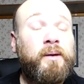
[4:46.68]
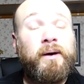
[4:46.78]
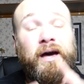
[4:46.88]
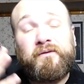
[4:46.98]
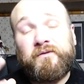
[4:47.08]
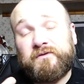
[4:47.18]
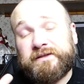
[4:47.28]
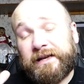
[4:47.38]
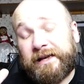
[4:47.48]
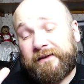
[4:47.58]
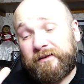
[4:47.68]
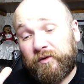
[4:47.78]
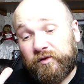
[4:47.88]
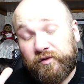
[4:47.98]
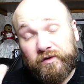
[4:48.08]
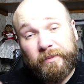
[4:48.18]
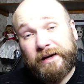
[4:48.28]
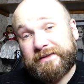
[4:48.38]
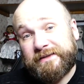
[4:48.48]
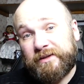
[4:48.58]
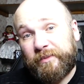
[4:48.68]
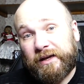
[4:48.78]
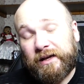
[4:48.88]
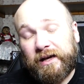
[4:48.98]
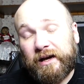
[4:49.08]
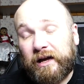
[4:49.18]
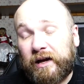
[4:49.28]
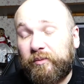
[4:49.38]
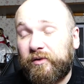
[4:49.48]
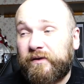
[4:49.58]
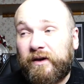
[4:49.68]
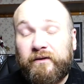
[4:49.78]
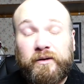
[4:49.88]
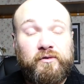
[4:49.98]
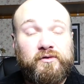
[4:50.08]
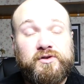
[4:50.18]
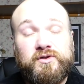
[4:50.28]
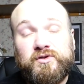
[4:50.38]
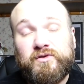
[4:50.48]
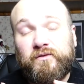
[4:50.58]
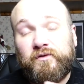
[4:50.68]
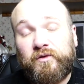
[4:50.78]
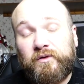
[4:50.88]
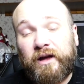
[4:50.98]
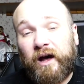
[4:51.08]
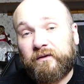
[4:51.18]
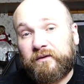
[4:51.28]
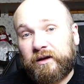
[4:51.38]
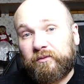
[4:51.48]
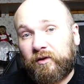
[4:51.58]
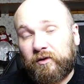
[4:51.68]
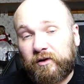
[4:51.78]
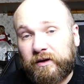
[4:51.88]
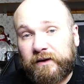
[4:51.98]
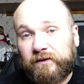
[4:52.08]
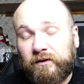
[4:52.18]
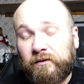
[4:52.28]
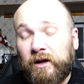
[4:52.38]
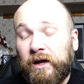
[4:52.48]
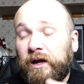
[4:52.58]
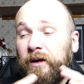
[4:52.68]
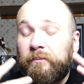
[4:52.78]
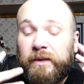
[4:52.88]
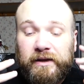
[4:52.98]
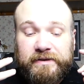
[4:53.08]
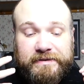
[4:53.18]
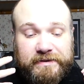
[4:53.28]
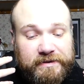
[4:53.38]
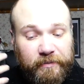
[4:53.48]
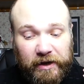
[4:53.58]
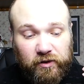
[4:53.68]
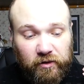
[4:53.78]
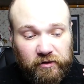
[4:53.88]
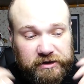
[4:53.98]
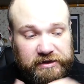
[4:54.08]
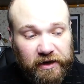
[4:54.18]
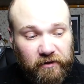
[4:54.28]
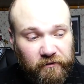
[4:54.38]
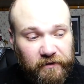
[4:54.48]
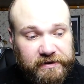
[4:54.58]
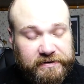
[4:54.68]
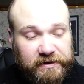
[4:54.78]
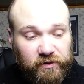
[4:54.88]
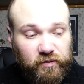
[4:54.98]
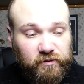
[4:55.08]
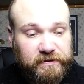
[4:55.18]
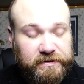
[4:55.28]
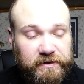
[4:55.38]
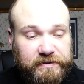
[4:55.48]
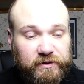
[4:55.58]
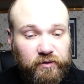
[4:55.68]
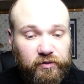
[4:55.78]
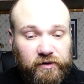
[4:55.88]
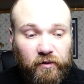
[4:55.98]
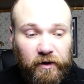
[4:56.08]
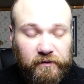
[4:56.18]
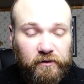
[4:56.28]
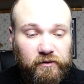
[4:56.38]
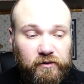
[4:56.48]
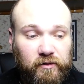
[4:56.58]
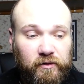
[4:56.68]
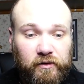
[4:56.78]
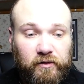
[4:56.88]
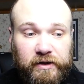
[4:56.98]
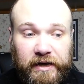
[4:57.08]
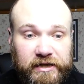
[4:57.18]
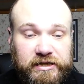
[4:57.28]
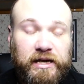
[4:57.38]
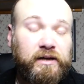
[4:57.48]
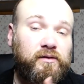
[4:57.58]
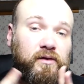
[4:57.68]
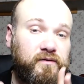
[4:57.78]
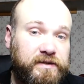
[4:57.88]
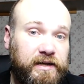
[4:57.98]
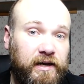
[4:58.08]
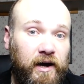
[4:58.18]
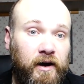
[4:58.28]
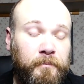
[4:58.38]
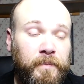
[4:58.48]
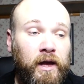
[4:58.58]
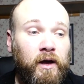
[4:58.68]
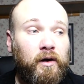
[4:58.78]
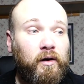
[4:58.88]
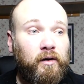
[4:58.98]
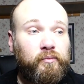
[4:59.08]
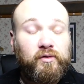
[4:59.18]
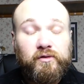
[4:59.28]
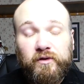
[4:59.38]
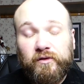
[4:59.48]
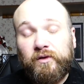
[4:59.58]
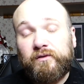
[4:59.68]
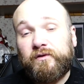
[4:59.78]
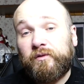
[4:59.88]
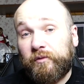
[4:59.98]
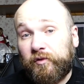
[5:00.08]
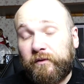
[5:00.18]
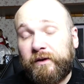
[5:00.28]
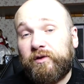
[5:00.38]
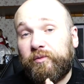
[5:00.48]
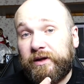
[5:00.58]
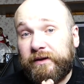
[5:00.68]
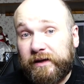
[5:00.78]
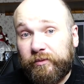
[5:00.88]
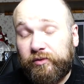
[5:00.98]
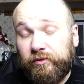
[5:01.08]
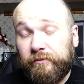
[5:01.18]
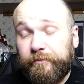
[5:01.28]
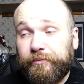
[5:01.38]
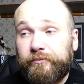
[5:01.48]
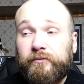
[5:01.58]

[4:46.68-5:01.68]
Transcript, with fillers: Bref, vous avez quasiment tous participé et rien que pour ça, vraiment, je vous suis infiniment reconnaissant. Mais c'est pas que Angel en fait, c'est tout. C'est depuis trois ans qu'il y a la chaîne, que vous êtes là. Euh, beaucoup d'entre vous, vous me suivez depuis le début.